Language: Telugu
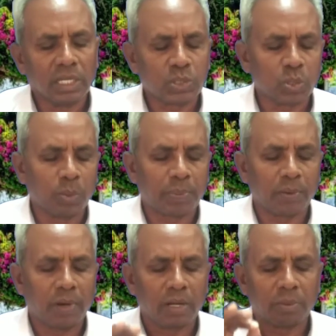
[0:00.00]

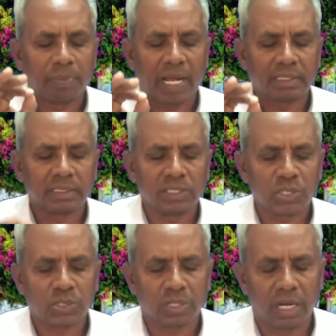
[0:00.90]
యేసూప్రవారు ప్రార్థన
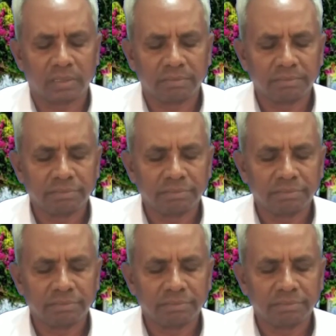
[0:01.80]
చేస్తున్నాడు